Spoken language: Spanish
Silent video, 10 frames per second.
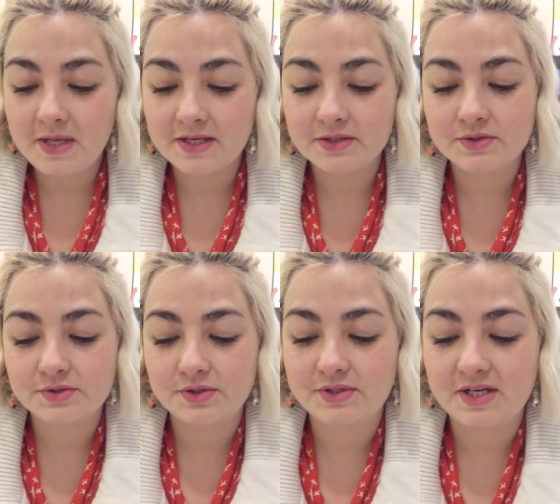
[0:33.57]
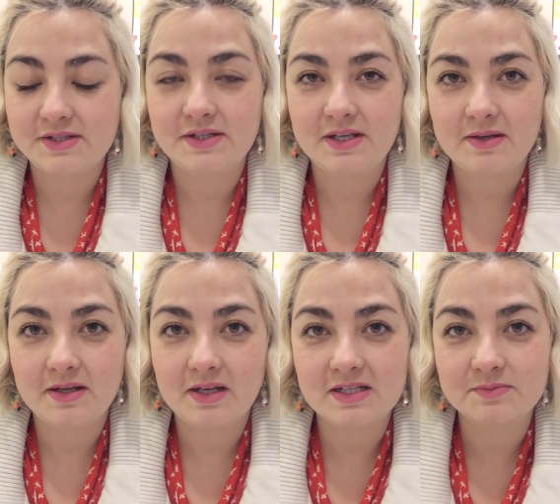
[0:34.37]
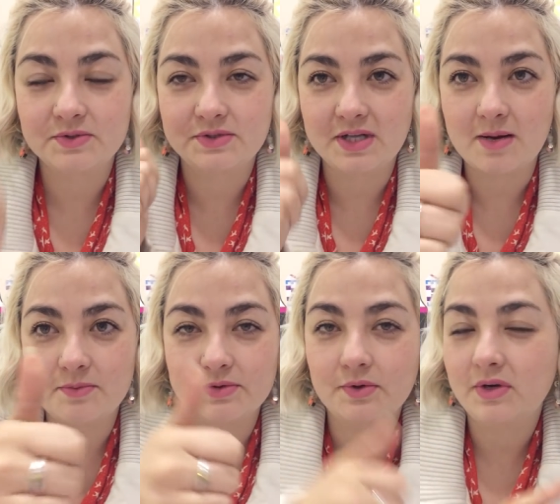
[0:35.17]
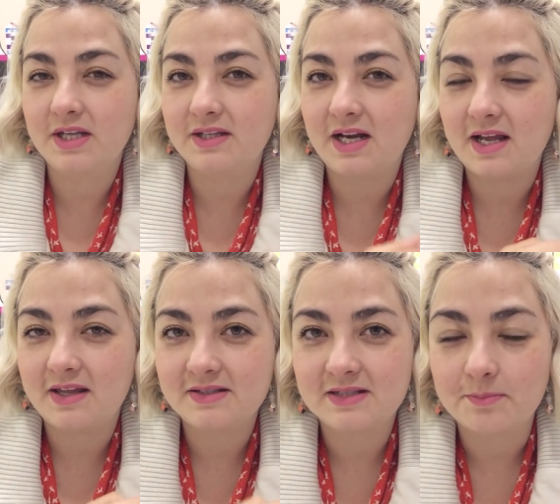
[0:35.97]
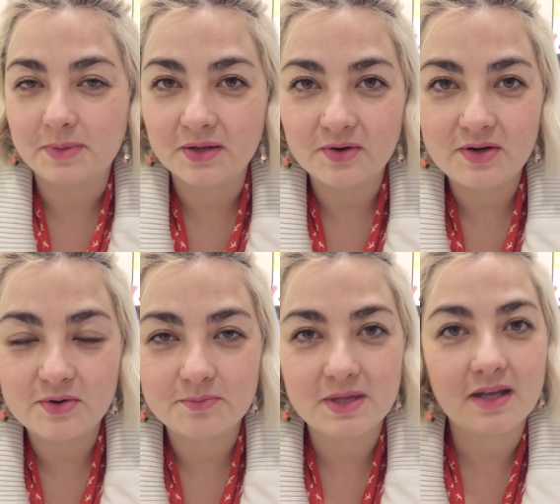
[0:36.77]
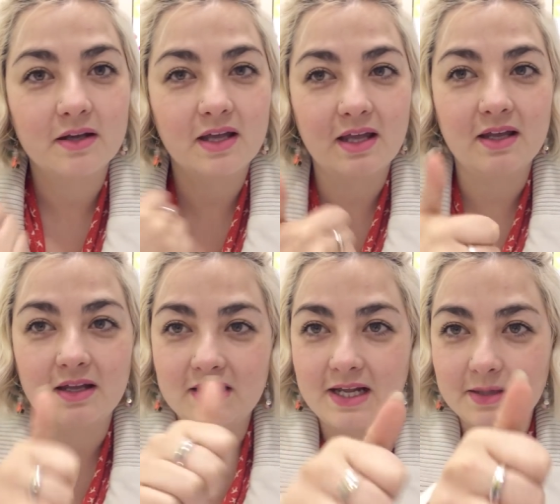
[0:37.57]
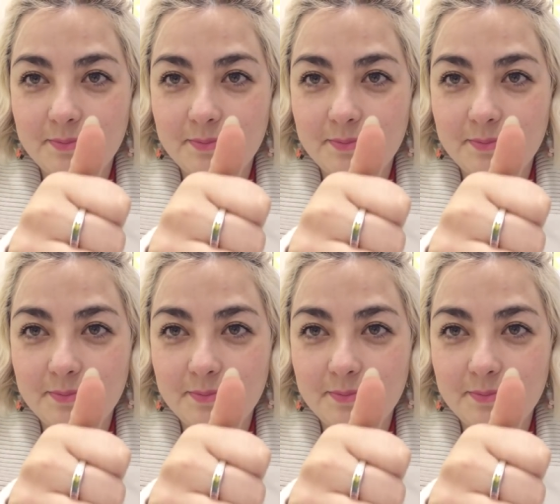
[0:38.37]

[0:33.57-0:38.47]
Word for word: bien, nosotras eh, les mostramos con Andrea de Stamping Colombia eh, la